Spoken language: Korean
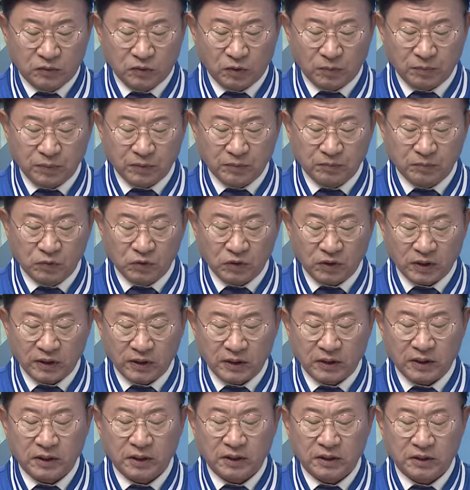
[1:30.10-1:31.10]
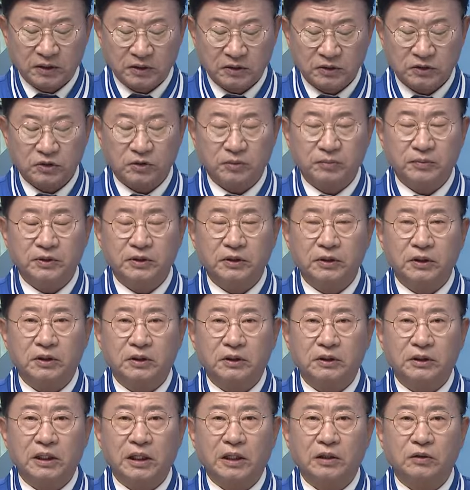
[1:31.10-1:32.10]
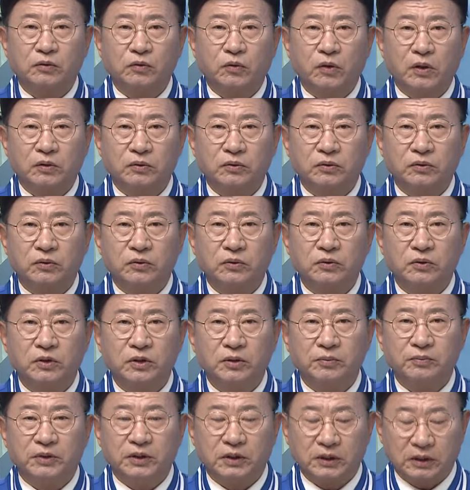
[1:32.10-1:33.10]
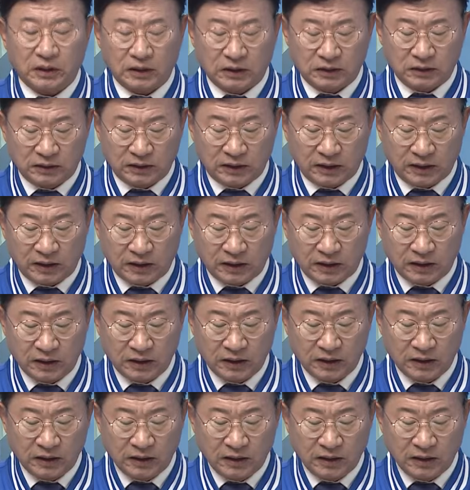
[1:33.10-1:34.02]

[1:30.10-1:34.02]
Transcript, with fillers: 높은 물가에 서민들은 하루하루 힘들어하는데